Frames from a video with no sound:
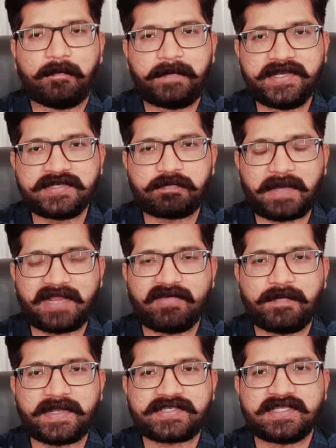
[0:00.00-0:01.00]
ప్రిన్స్
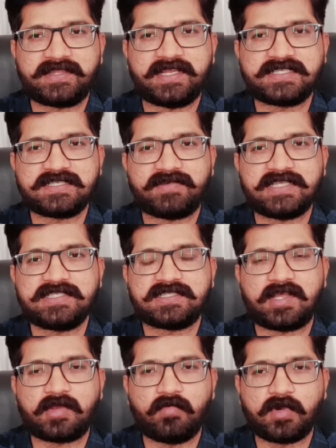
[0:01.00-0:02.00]
పల్లవి ప్రశాంత్ అండ్ శివాజీ
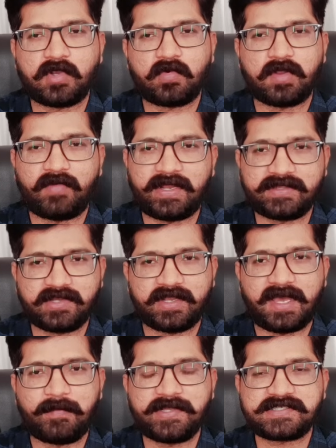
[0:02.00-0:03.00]
తాలకు ఓట్లు కూడా వాళ్ళిద్దరు
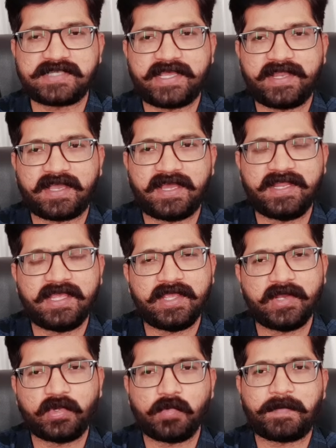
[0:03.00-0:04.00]
నామినేషన్ అయినా కానీ
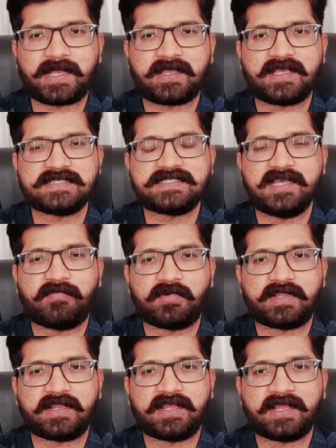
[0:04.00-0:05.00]
ఇటు పక్కగా సేఫ్
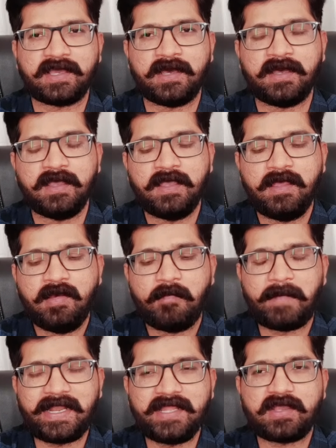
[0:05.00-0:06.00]
ఉంటారు కనుక
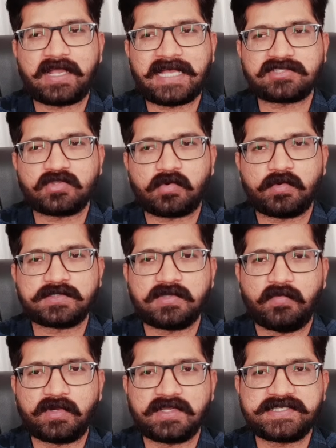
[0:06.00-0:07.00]
మళ్ళీ కాస్త కోస్త
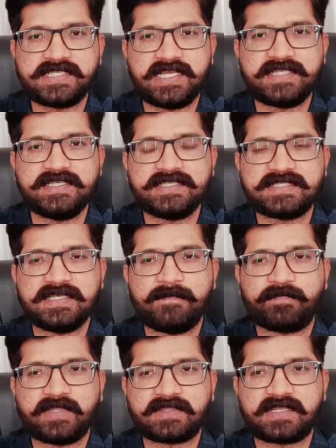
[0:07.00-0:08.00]
ఓట్లు షేర్ చేసి
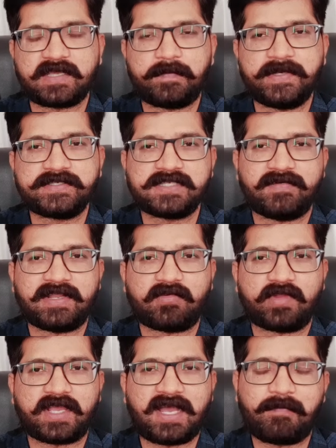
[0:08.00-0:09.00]
ఇతనికి ప్రిన్స్ షవర్ని
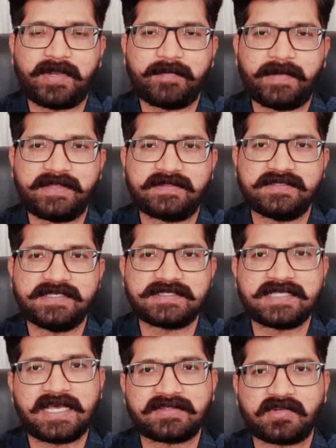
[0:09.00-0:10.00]
కూడా కాపాడే ప్రయత్నం
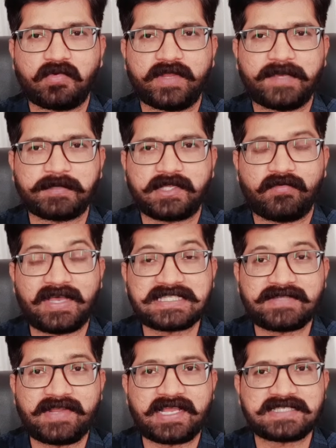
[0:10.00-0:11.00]
చేస్తే అతను కూడా అయిపోతాడు
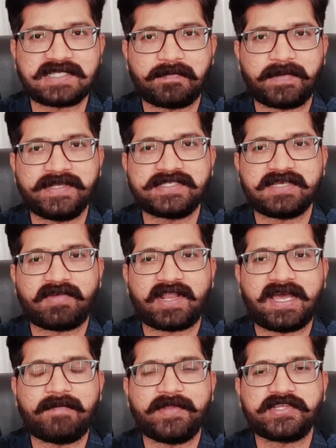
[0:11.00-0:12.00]
వాస్తవానికి అసలు ప్రిన్స్ షవర్
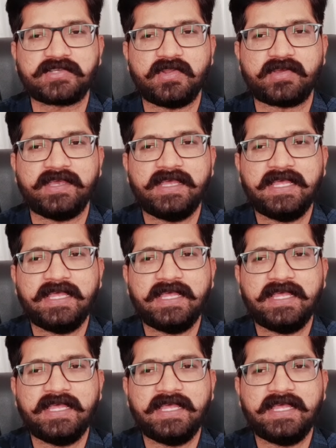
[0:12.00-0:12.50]
నామినేషన్లోకి